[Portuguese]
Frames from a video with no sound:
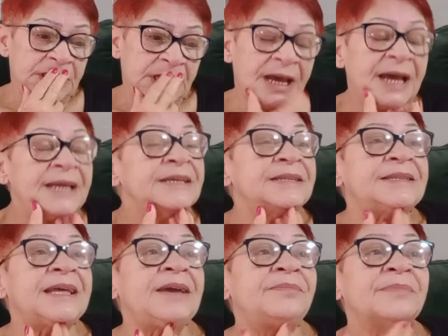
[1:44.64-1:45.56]
Aí
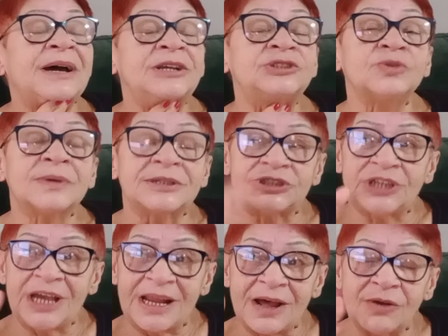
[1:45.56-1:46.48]
dei mais uma
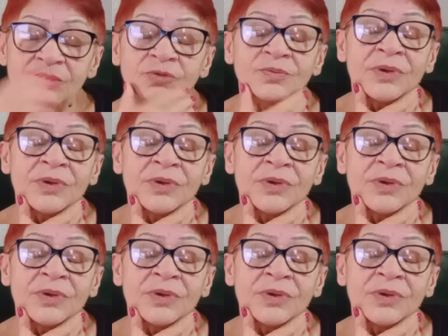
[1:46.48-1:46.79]
geral no